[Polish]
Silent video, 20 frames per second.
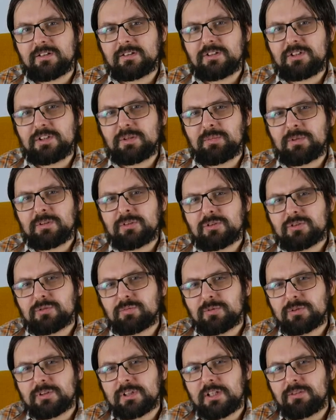nie będziesz
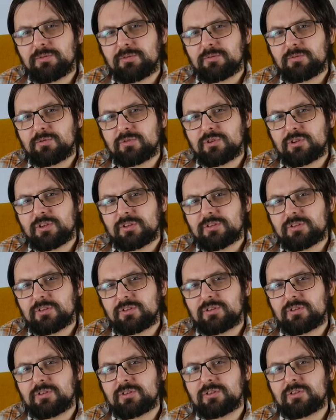potrafił cieszyć
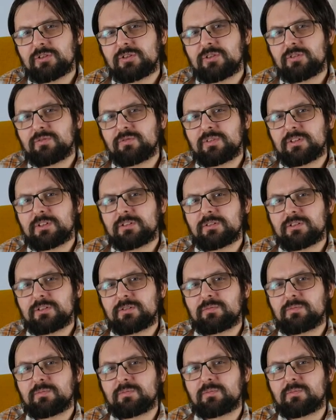się życiem
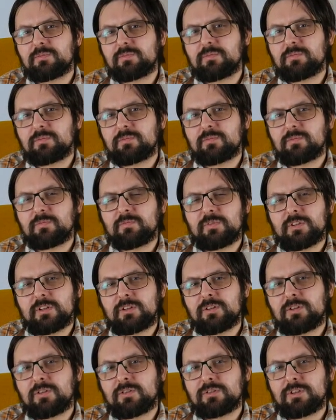wiecznym w
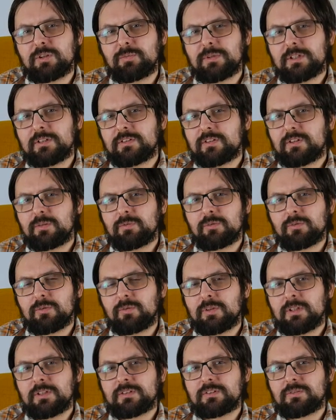Jego niebiańskim
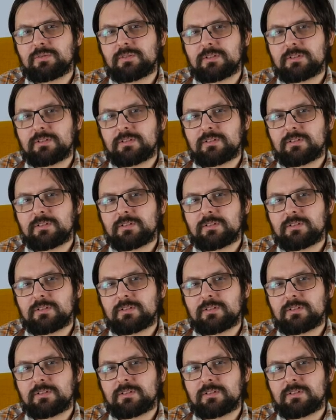królestwie.